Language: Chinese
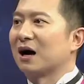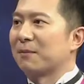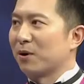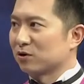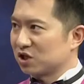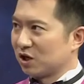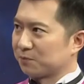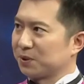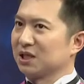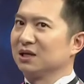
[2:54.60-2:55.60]
啊，保持好
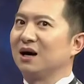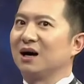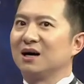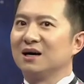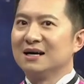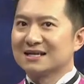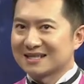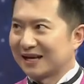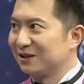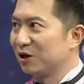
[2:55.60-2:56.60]
平衡
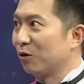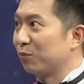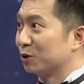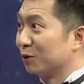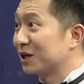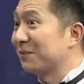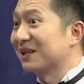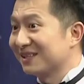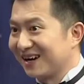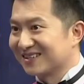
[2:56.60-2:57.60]
才能够不从上
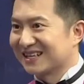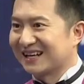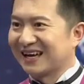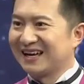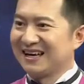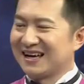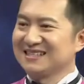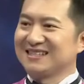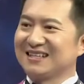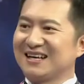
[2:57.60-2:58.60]
面掉下来。安
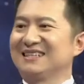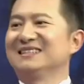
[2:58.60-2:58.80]
琪呢？